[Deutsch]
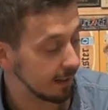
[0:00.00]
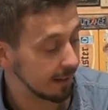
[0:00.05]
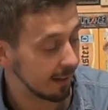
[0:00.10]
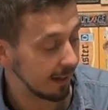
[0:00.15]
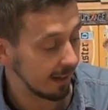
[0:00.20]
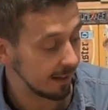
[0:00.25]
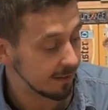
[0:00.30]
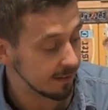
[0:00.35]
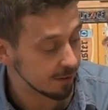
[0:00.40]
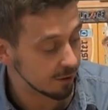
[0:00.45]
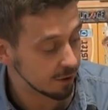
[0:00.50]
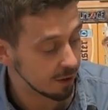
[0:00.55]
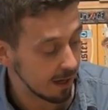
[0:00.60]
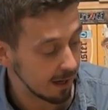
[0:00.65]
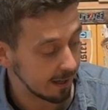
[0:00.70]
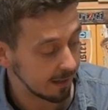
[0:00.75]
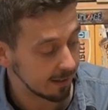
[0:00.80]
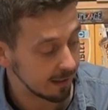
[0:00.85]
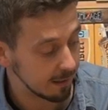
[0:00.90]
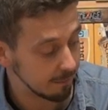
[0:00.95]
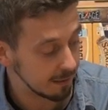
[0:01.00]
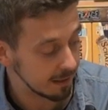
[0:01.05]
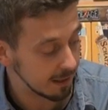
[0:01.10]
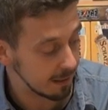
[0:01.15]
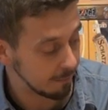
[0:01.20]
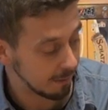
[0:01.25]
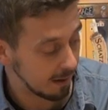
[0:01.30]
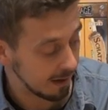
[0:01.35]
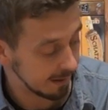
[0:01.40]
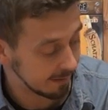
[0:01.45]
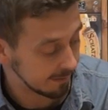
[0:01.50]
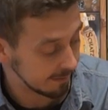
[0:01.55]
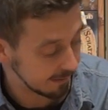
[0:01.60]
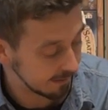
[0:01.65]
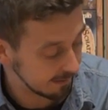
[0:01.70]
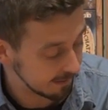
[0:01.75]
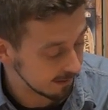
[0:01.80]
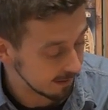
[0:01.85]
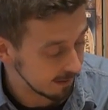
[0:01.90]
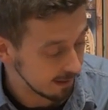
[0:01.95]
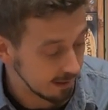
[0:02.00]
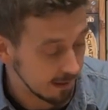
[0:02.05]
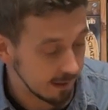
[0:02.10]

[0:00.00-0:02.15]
Grenzsteine, die mit dabei sind.